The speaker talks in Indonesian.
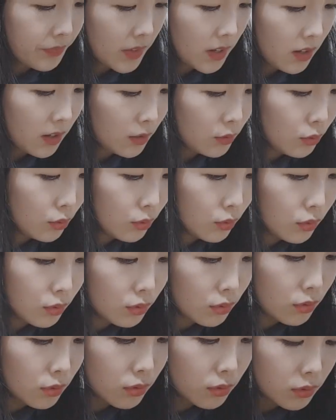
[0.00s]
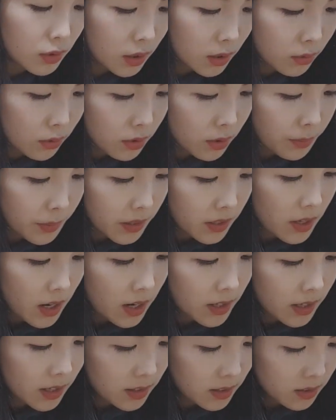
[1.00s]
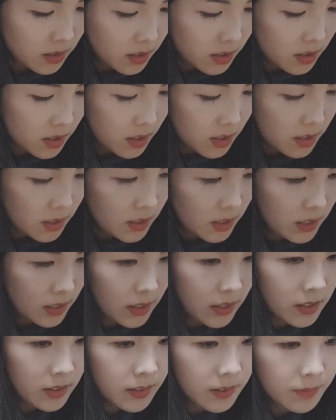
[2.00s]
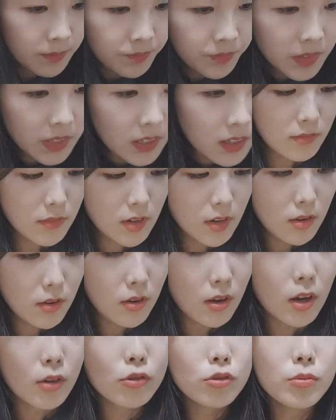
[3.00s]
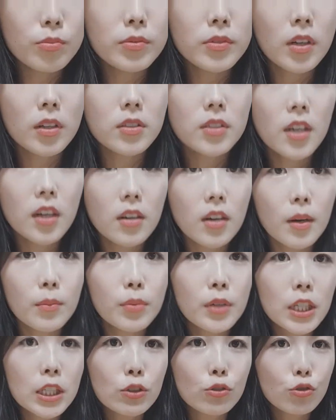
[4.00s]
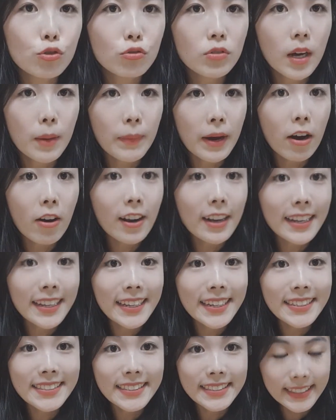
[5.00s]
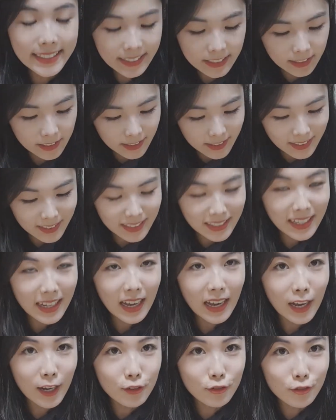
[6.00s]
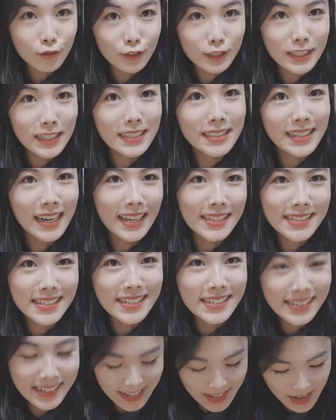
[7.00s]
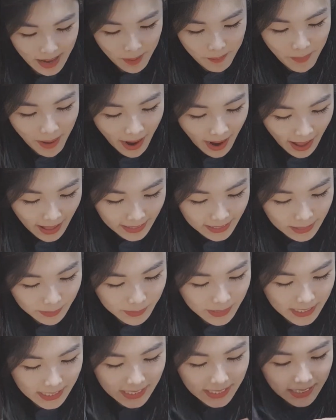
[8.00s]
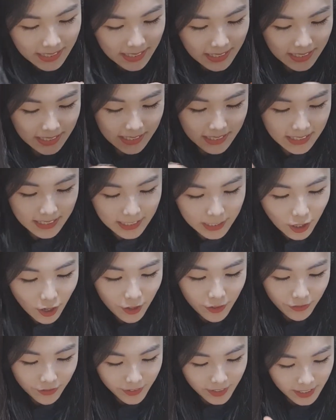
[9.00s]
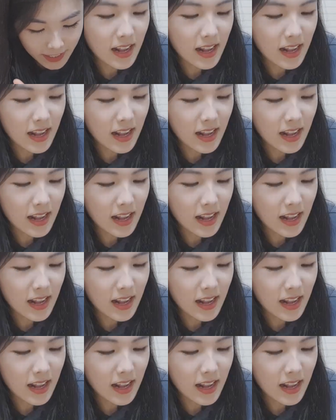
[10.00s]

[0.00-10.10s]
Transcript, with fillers: aduh aku seperti anak kecil. Aku sebenarnya nggak begitu suka makoli, jadi ah aku konsentrasi makan kimchi. John